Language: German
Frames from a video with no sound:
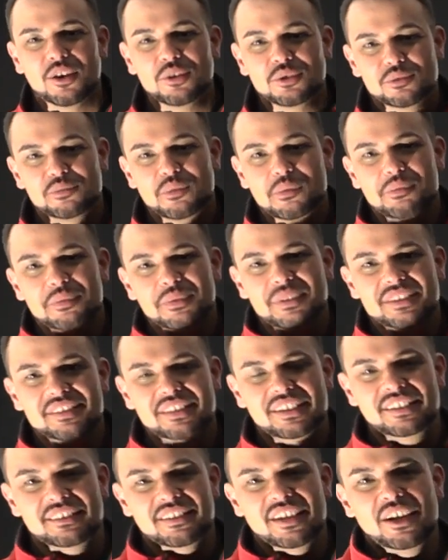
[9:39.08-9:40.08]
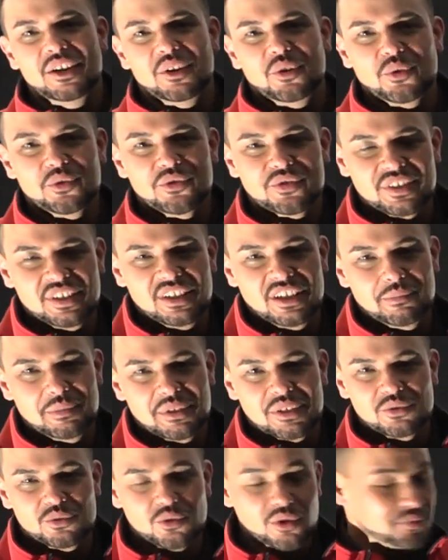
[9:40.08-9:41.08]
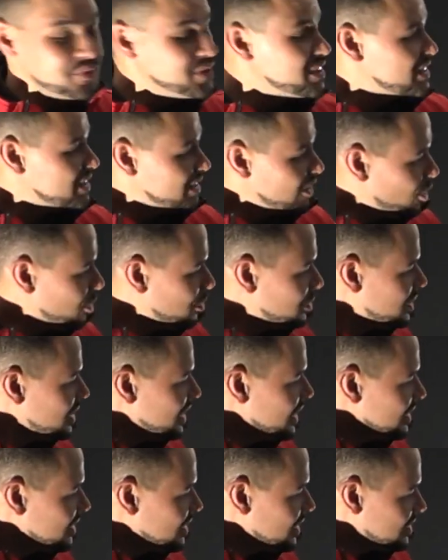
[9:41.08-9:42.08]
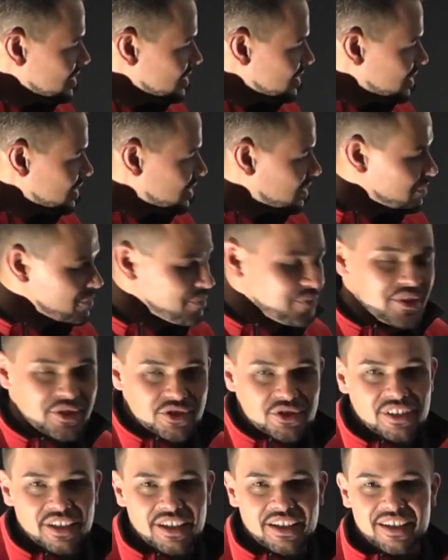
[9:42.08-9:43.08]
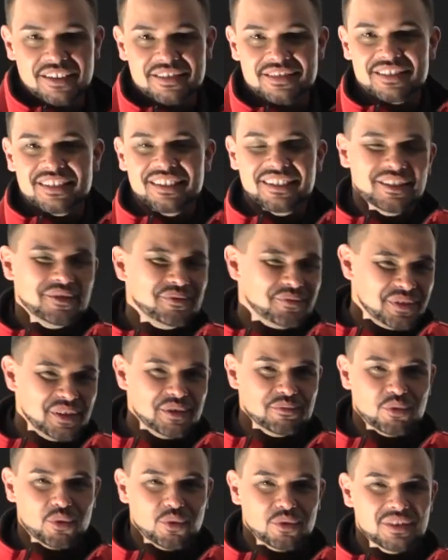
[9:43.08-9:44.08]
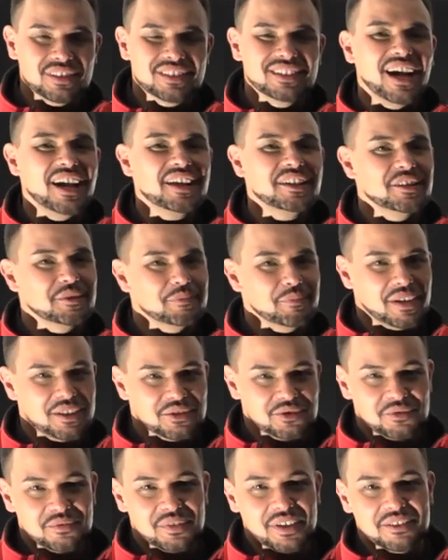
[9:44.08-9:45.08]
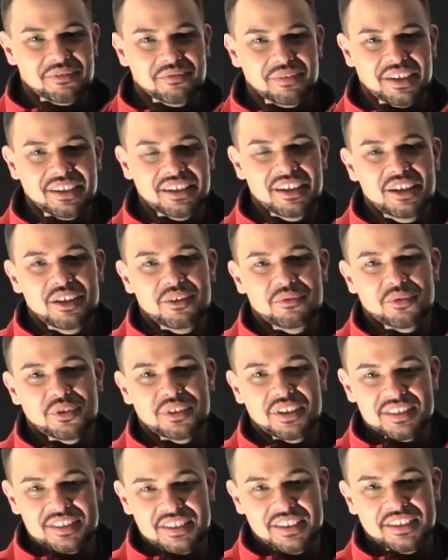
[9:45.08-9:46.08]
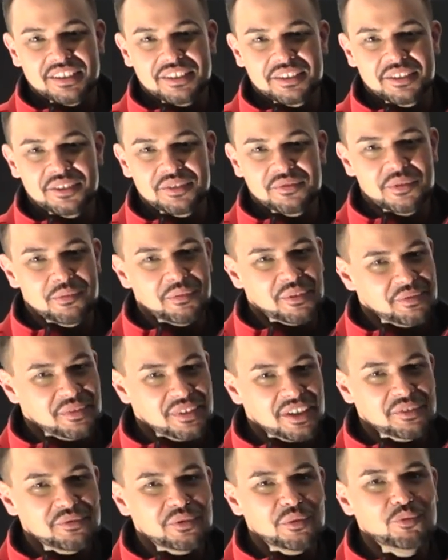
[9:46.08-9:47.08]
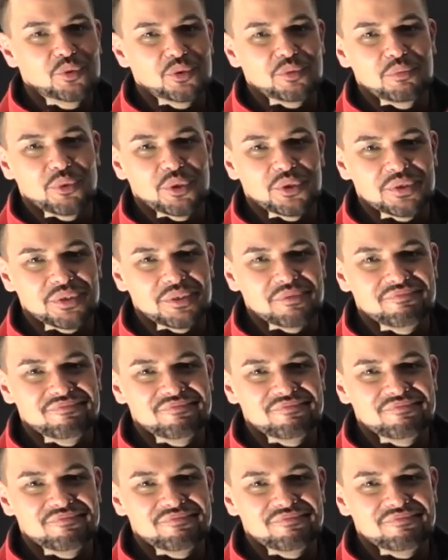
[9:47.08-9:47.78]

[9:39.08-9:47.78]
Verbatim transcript: Automobilität uns genehmigen durften. Ich glaube, dass der Vision RS in vielen Punkten gar nicht mal so weit weg von der Serie ist, wie man vielleicht vermuten möchte.